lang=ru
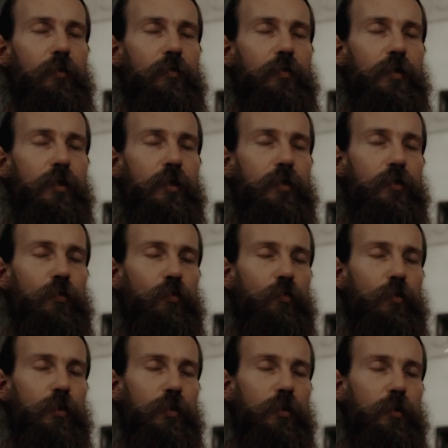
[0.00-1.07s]
все эти
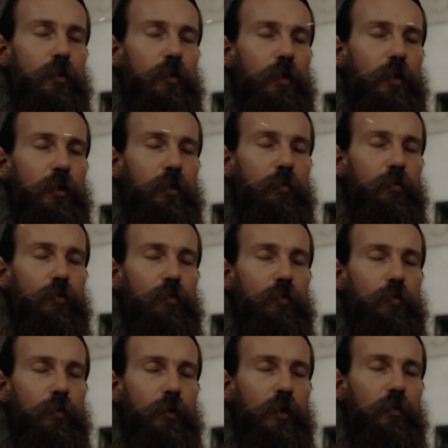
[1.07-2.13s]
образы, они будут
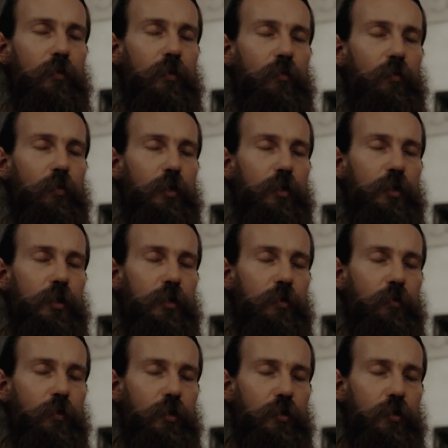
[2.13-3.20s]
мгновенно воплощаться в
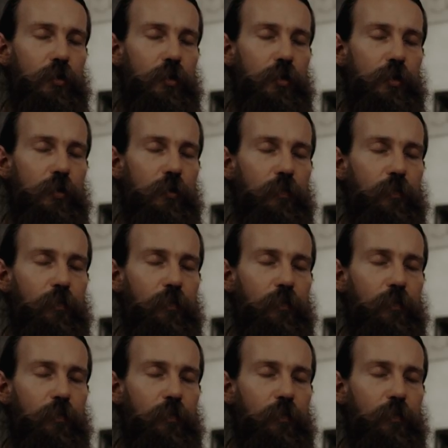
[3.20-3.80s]
нашей жизни.